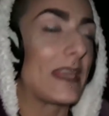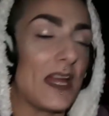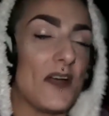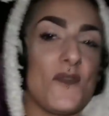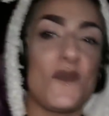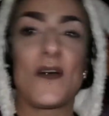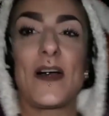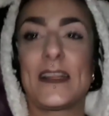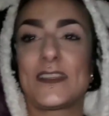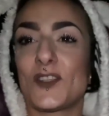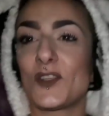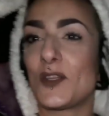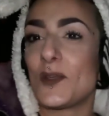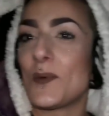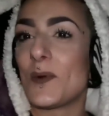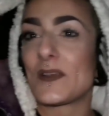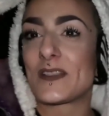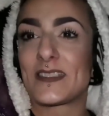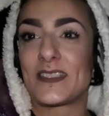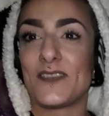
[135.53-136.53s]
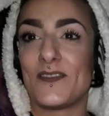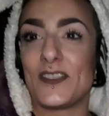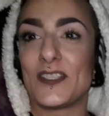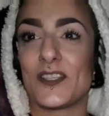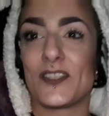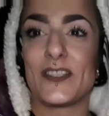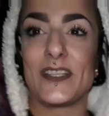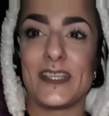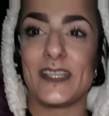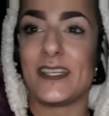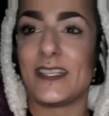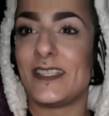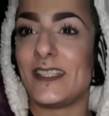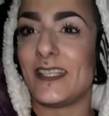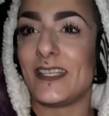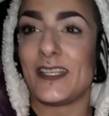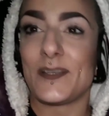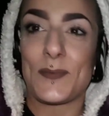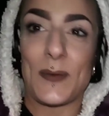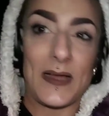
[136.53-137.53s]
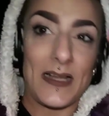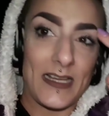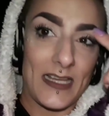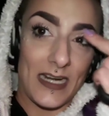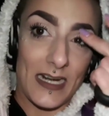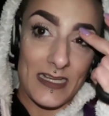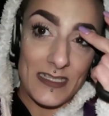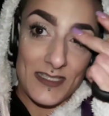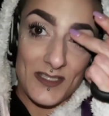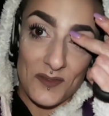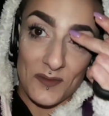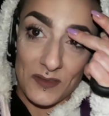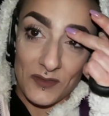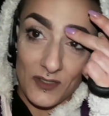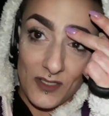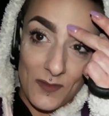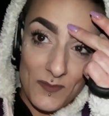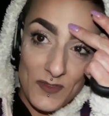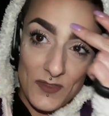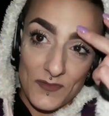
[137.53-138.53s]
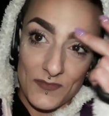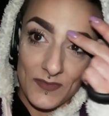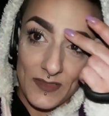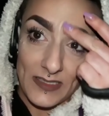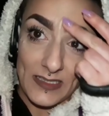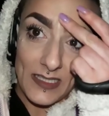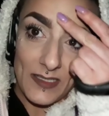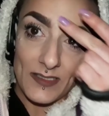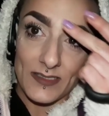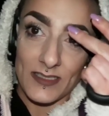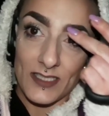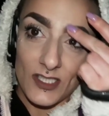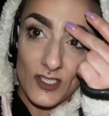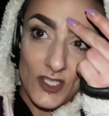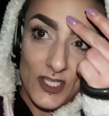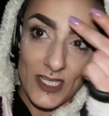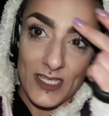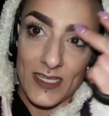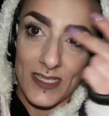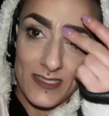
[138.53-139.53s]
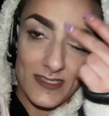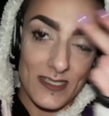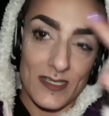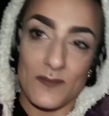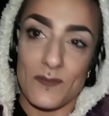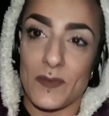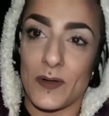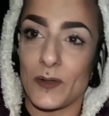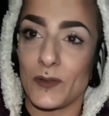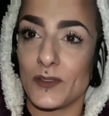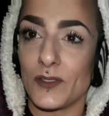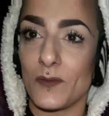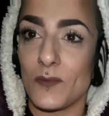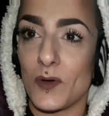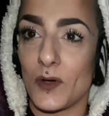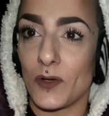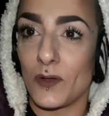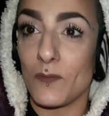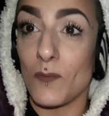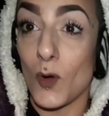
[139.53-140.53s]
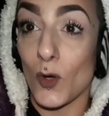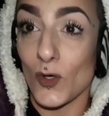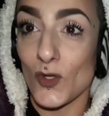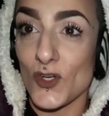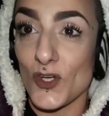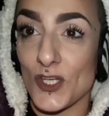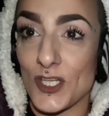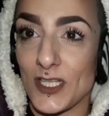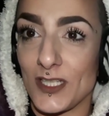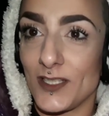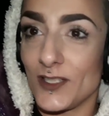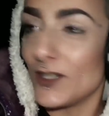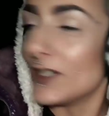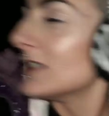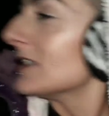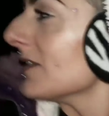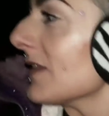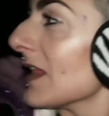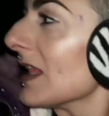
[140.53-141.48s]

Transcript: abbiamo fatto tipo questi video di, di Pancrazio madonna mi sono fatta queste ciglia sembra oddio buono monociglio